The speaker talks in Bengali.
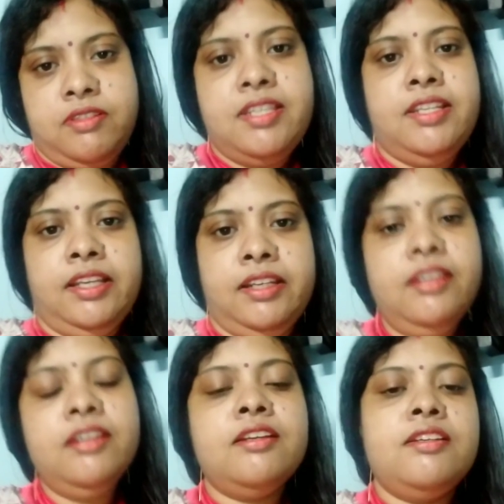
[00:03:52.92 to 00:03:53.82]

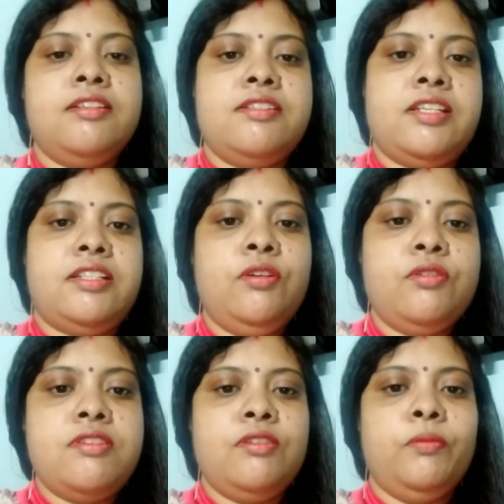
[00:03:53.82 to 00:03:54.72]
সিরিয়ালে সেটা
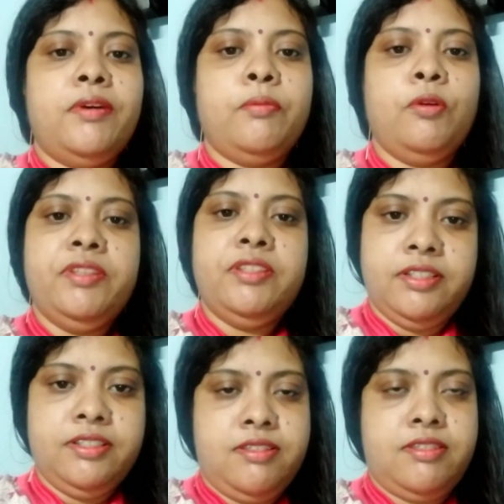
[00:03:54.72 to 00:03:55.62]
হচ্ছে তোমার
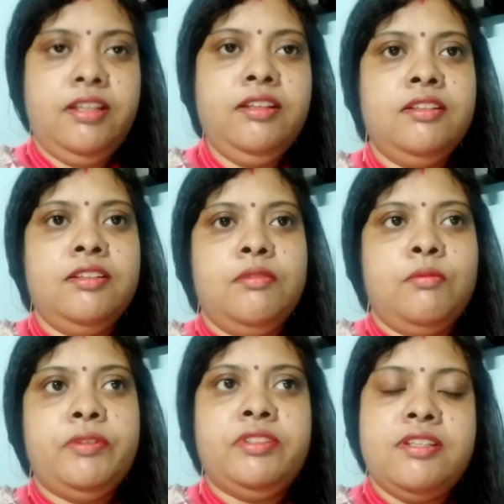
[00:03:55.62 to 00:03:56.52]
পবিত্র রিস্তা
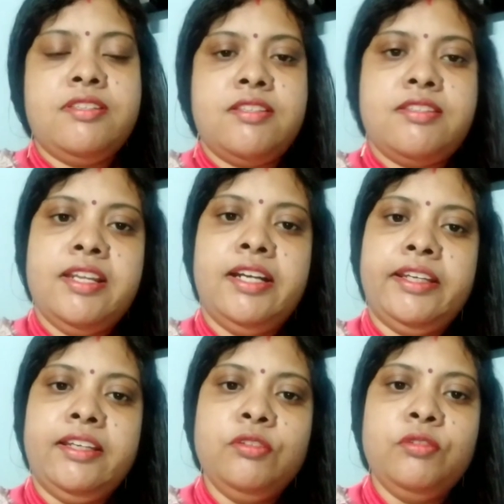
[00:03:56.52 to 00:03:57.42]
পবিত্র রিস্তা
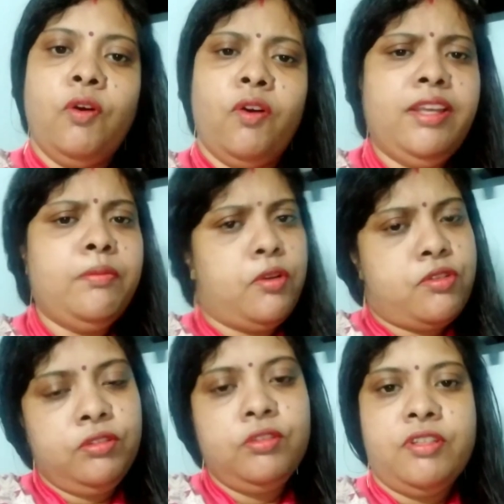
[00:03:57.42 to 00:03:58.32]
সিরিয়ালটা কিন্তু অনেক
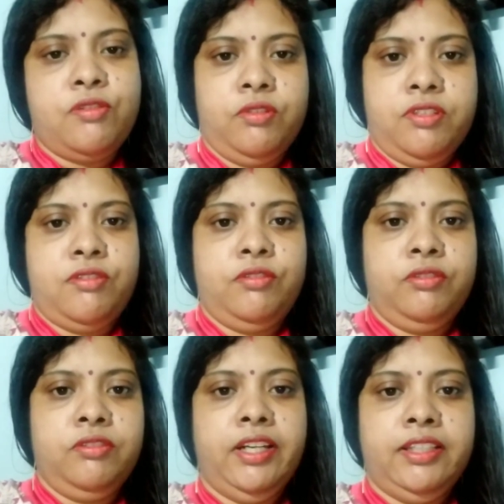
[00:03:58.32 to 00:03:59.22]
বছর ধরে চলেছিল
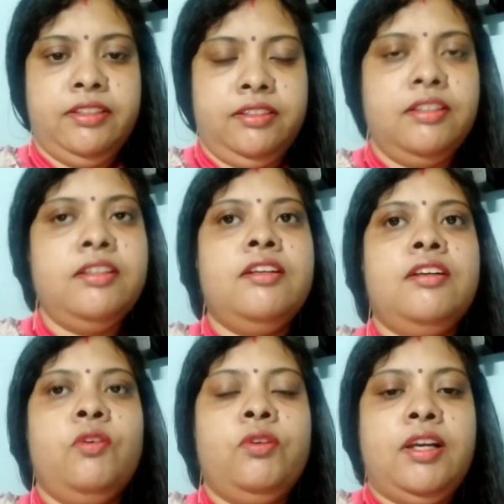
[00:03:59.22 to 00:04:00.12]
রাদার
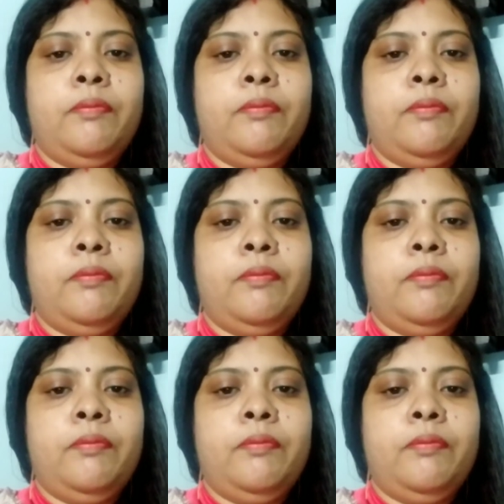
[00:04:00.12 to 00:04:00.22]
ওটা